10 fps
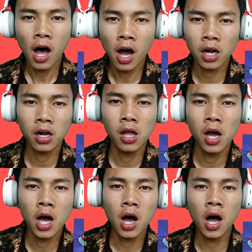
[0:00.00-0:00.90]
आ
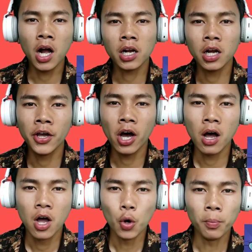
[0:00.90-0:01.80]
गया आ गया
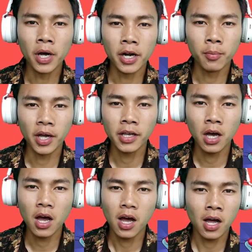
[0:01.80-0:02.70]
मेरे
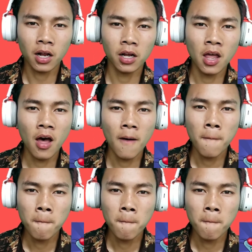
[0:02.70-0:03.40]
भैया आ गया